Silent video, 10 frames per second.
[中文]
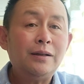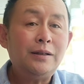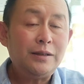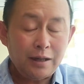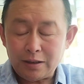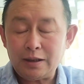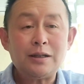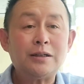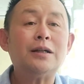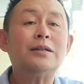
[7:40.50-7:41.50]
你也可以
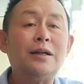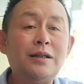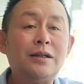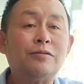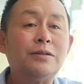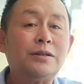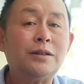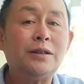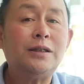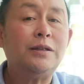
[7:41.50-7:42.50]
像正常一样做你
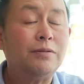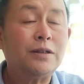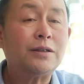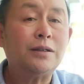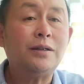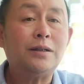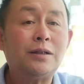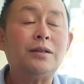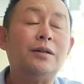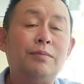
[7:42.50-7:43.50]
自己喜欢的事
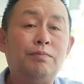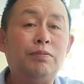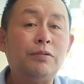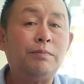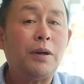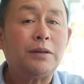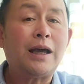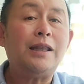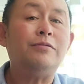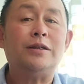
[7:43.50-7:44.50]
事情，不不要
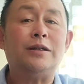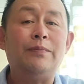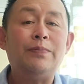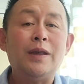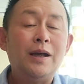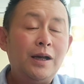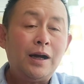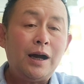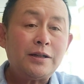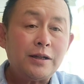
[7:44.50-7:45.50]
太累就行。
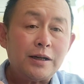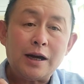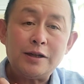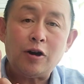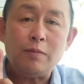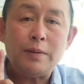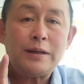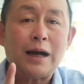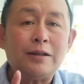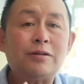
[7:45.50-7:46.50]
哎，这样姚贝
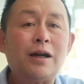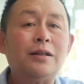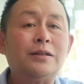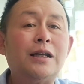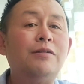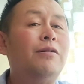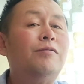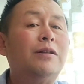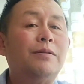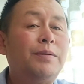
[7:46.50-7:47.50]
娜就唱了《甄
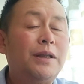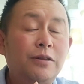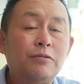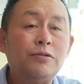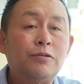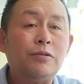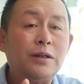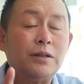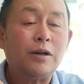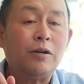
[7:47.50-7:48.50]
嬛传》的片头曲，
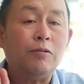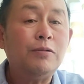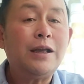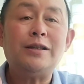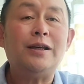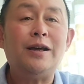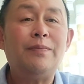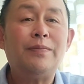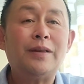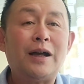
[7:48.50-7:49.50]
这个叫《红颜劫》，
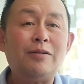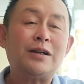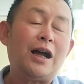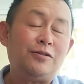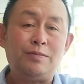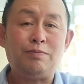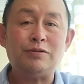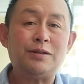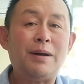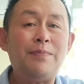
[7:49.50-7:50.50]
还有插曲《
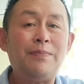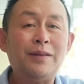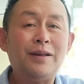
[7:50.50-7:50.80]
普斯曼》，